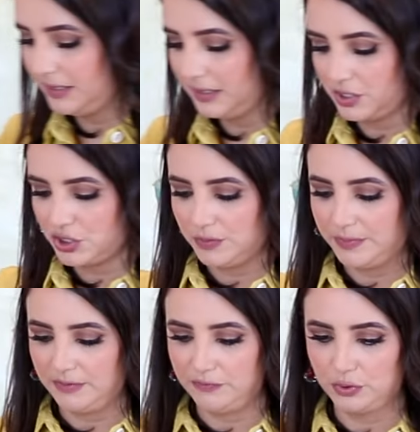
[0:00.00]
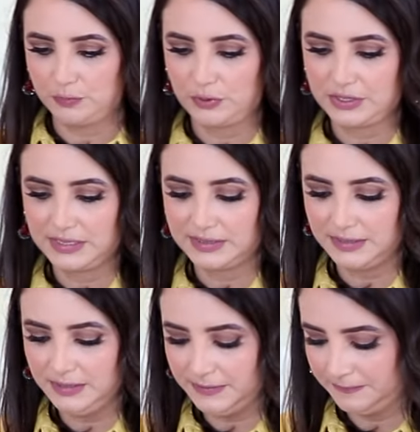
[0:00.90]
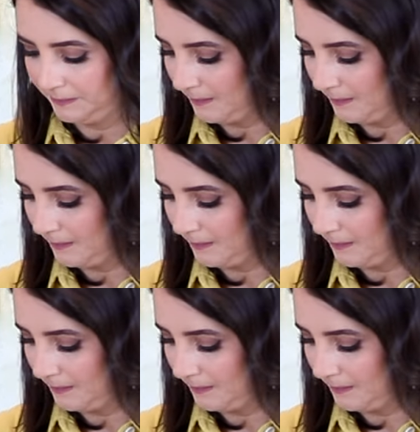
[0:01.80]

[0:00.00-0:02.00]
خلينا نجيب الفود بروسيسور